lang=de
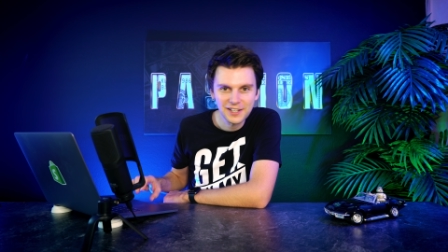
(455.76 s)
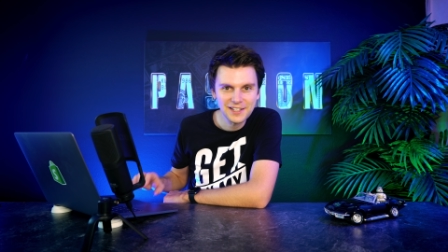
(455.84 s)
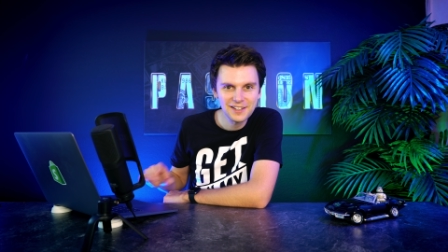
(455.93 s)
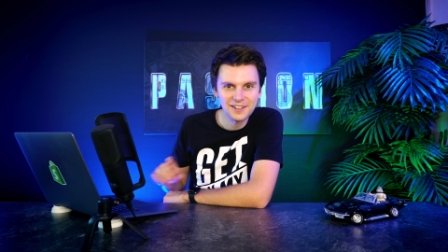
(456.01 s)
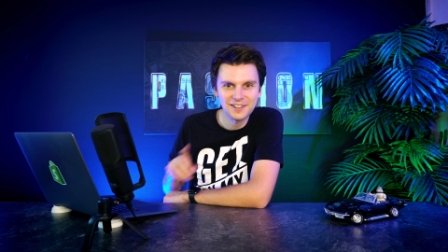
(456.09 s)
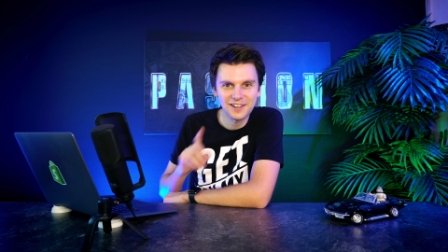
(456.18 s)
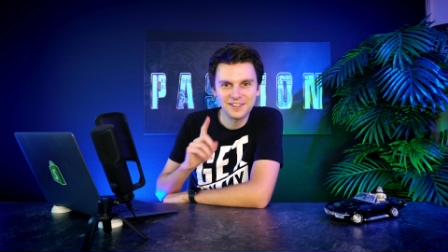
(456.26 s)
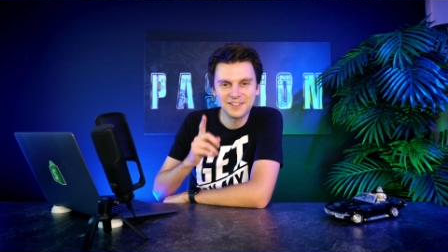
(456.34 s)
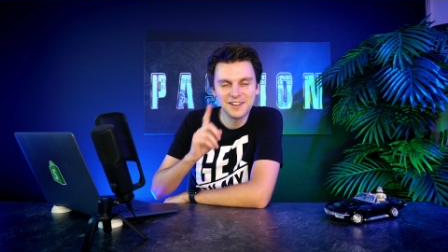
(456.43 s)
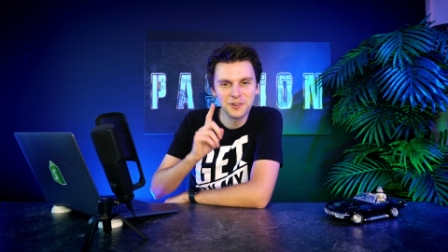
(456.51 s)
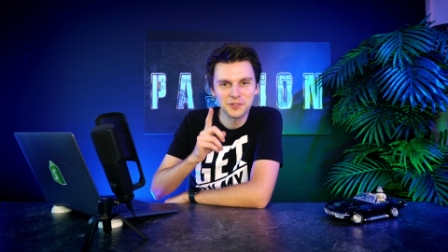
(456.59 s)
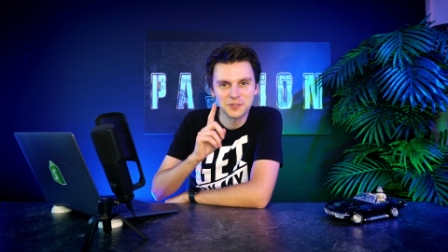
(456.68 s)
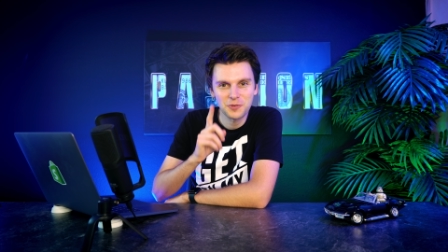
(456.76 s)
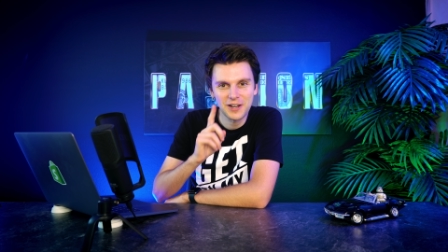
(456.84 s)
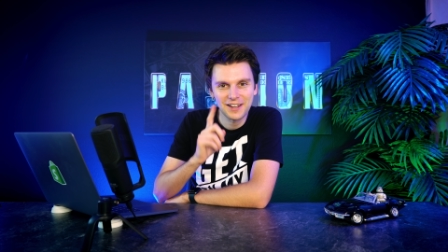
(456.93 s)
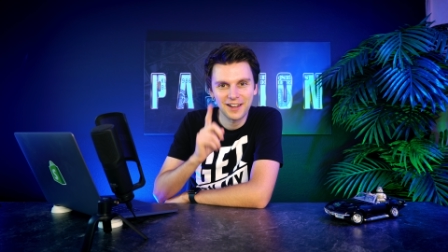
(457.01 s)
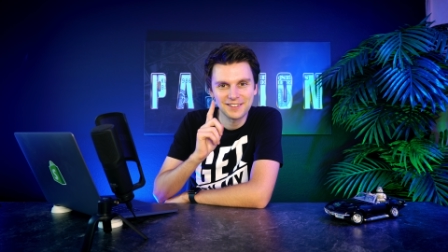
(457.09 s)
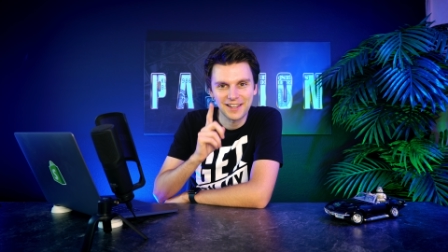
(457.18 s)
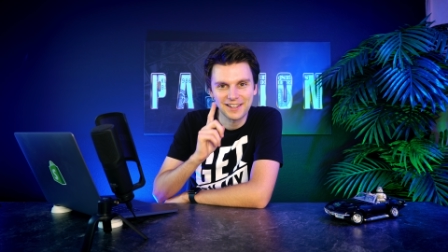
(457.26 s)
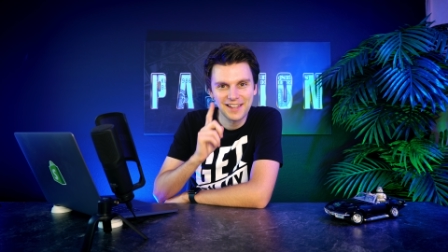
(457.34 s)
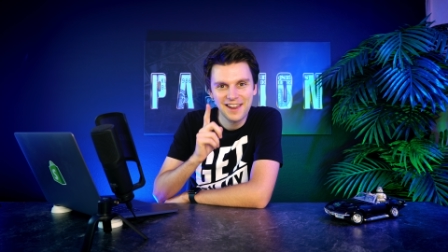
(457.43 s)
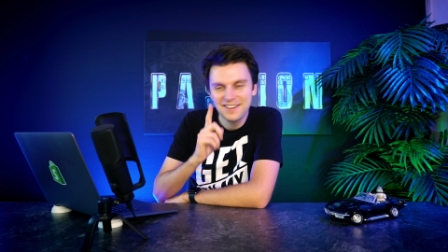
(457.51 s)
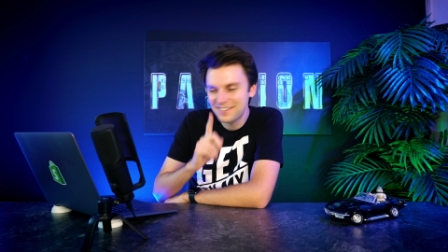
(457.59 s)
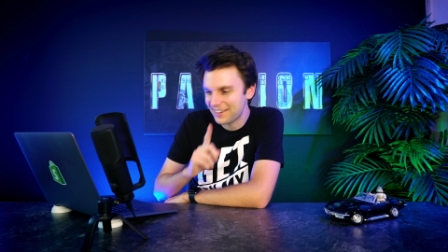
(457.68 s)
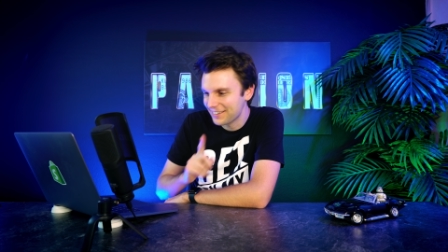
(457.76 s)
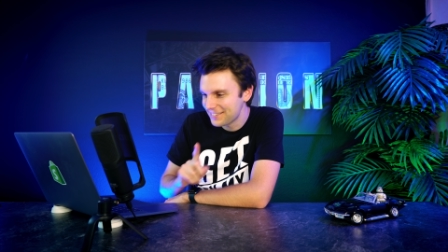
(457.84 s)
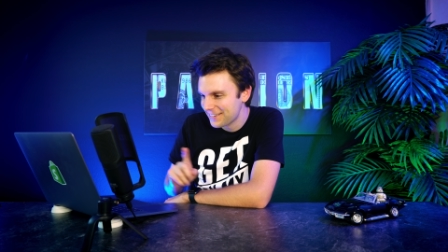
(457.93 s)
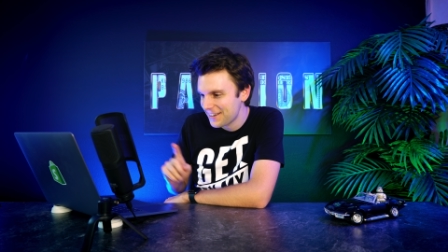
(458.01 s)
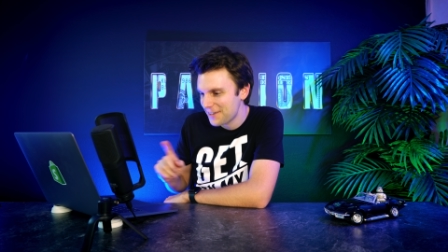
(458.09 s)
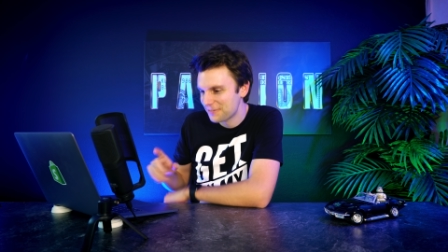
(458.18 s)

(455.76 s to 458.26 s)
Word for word: weil jeder, der einen Illustrator hat, der kennt das.